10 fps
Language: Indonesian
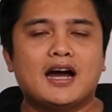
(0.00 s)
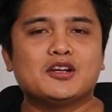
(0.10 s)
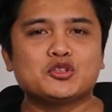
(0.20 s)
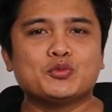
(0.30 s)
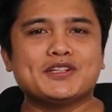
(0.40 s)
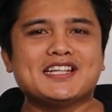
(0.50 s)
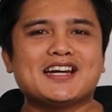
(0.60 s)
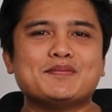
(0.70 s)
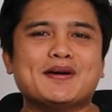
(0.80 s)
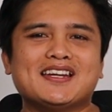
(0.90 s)
Halo
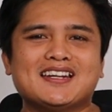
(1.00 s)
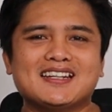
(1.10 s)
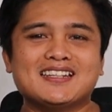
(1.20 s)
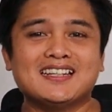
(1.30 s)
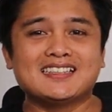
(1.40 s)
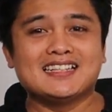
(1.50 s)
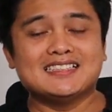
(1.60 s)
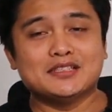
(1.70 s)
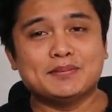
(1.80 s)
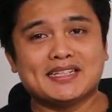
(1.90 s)
semuanya, balik lagi dengan
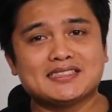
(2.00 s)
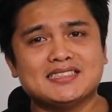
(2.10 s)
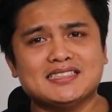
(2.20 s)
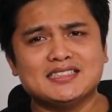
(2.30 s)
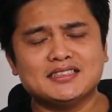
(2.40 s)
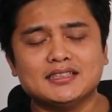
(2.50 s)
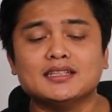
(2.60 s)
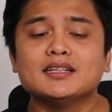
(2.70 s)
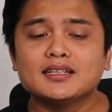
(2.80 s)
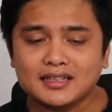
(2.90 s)
Gadget Max di sini.
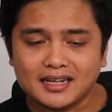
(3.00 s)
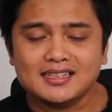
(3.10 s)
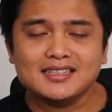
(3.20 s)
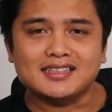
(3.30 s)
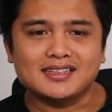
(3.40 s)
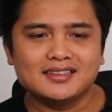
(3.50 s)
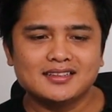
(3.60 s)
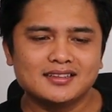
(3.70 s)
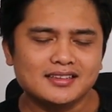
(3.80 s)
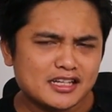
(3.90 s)
Kali ini
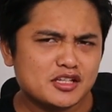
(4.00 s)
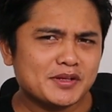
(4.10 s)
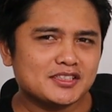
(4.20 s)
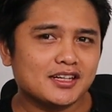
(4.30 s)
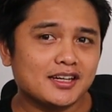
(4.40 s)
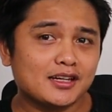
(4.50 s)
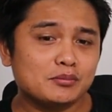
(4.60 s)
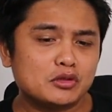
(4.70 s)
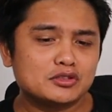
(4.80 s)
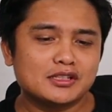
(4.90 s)
Gadget Max akan
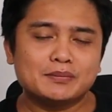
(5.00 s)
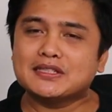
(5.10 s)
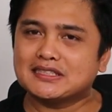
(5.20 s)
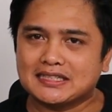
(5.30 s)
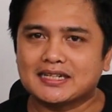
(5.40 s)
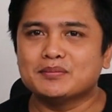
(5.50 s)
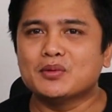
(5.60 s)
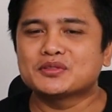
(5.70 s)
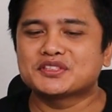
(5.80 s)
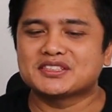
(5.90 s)
unboxing mystery
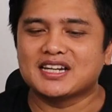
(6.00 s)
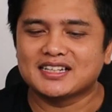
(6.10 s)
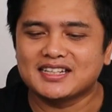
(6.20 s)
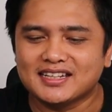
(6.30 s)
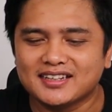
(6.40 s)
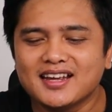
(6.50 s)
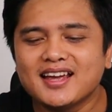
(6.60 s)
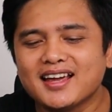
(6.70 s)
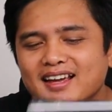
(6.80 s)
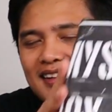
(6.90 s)
box lagi.
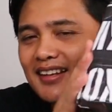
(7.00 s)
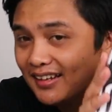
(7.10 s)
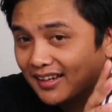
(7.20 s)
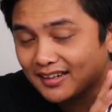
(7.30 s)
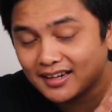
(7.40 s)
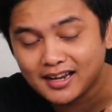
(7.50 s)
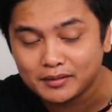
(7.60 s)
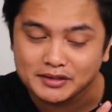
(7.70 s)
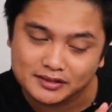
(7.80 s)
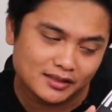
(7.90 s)
Nah, ini adalah
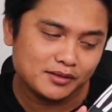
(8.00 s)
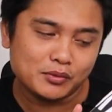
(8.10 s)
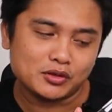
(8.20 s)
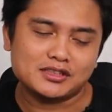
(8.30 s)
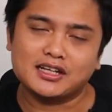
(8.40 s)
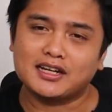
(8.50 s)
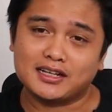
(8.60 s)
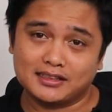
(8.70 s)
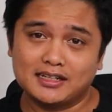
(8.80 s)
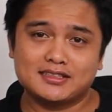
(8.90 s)
mystery box dengan
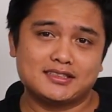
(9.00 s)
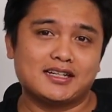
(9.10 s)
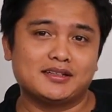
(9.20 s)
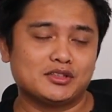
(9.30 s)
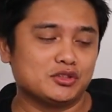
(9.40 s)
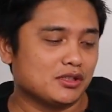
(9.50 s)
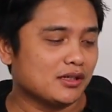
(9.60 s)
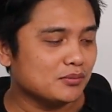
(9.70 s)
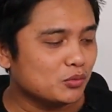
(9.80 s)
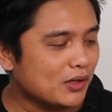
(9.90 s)
harga 100
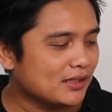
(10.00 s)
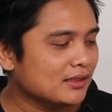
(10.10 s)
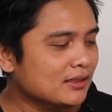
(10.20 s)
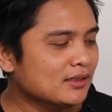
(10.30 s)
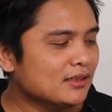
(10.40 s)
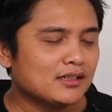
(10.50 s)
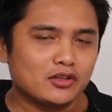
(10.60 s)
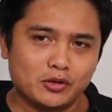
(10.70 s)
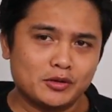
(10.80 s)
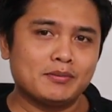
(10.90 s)
ribuan.
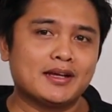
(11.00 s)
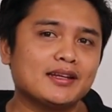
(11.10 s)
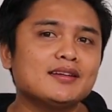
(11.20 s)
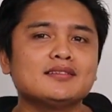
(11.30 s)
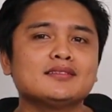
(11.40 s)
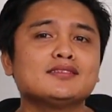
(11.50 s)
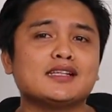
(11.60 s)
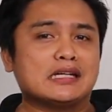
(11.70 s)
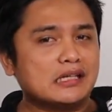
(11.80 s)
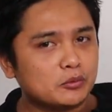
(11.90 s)
Kalau kemarin
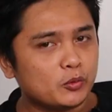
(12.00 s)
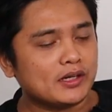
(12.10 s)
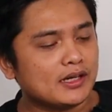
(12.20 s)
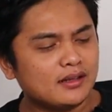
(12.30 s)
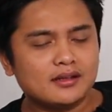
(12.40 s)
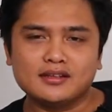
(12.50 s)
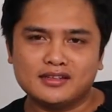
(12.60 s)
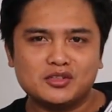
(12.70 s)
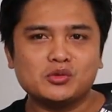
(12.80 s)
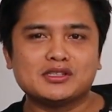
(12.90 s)
saya giveaway kan,
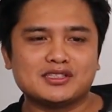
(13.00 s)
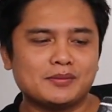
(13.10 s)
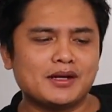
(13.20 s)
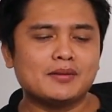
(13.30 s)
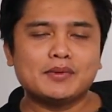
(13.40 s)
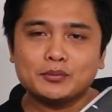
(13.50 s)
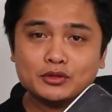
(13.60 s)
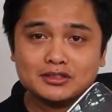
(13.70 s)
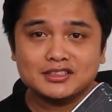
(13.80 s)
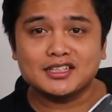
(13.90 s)
ini juga sama
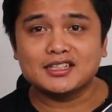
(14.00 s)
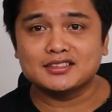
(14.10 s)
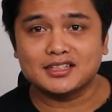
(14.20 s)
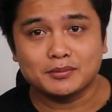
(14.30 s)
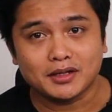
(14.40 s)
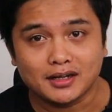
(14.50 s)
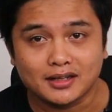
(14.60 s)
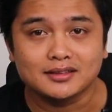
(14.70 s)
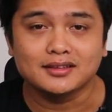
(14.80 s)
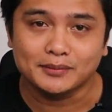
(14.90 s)
apapun isinya saya
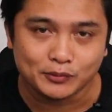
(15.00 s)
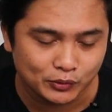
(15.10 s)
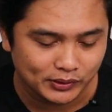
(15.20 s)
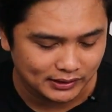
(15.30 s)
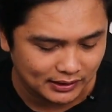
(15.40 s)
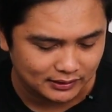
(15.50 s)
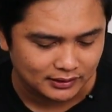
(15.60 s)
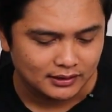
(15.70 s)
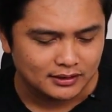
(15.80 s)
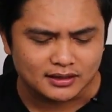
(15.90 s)
bakalan giveaway kan.
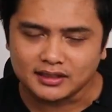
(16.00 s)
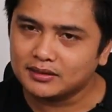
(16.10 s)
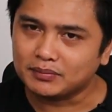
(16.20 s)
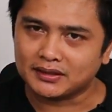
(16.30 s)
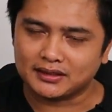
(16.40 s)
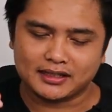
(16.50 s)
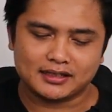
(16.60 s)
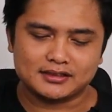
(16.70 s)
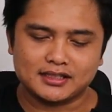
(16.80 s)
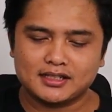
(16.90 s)
Jadi patengin
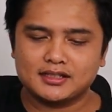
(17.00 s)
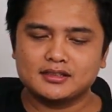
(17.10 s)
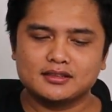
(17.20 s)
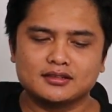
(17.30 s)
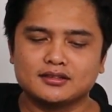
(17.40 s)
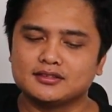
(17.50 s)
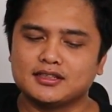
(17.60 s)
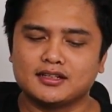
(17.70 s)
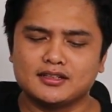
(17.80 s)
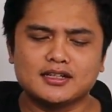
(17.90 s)
aja.
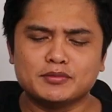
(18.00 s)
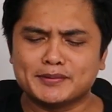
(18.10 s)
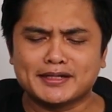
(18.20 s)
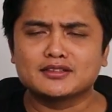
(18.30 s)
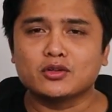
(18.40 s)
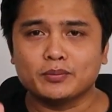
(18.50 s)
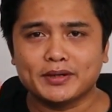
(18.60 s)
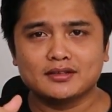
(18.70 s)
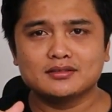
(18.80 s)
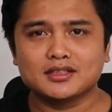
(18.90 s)
Caranya gampang banget
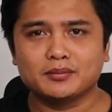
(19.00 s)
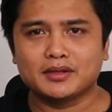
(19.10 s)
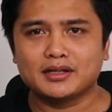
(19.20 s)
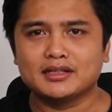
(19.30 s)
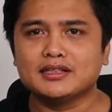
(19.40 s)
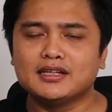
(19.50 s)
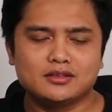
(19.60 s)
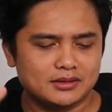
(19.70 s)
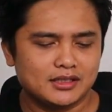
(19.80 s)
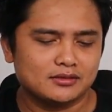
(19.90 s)
komen sama IG
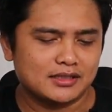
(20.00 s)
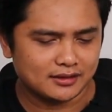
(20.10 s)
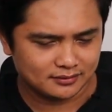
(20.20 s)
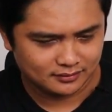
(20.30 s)
itu aja udah.